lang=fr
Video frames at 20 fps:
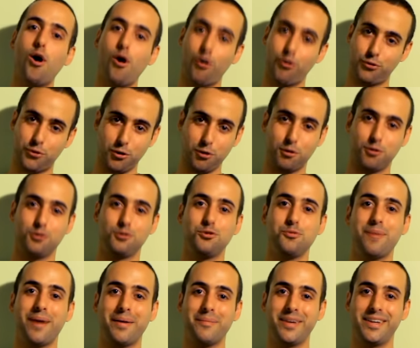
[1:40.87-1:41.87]
en tant que
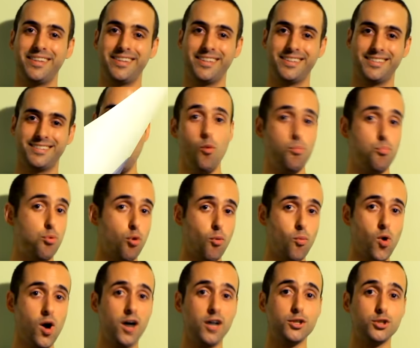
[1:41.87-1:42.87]
Superman. Pour
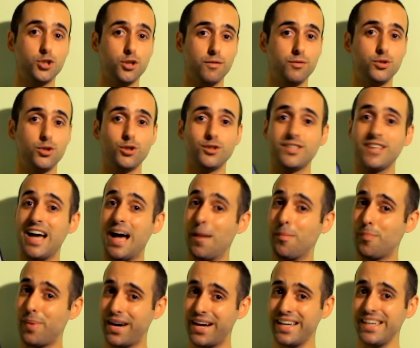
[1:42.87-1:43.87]
moi, Geoff Jones a
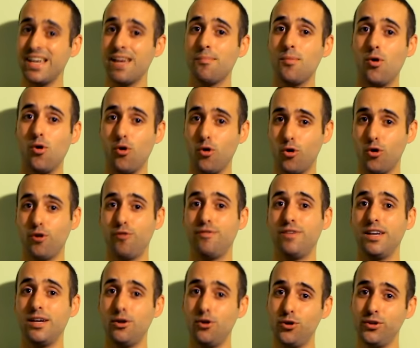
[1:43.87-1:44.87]
brillamment
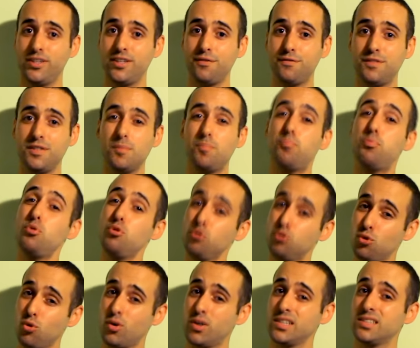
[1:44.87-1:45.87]
relevé le défi
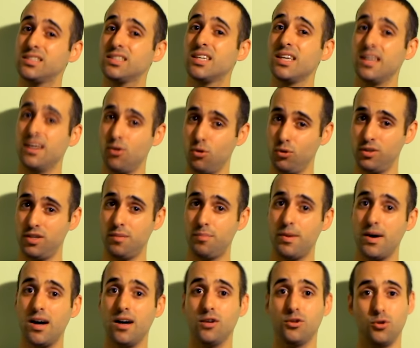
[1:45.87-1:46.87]
plutôt risqué au
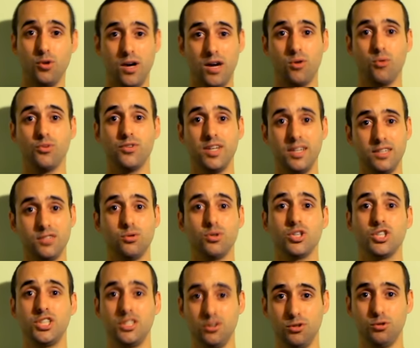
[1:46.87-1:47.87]
départ de raconter les
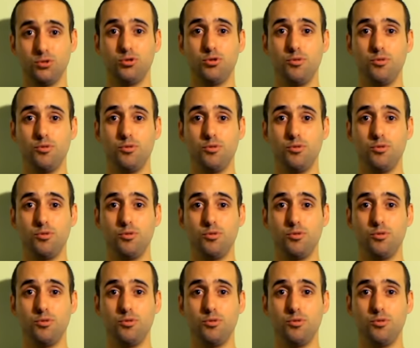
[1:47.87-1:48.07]
origines de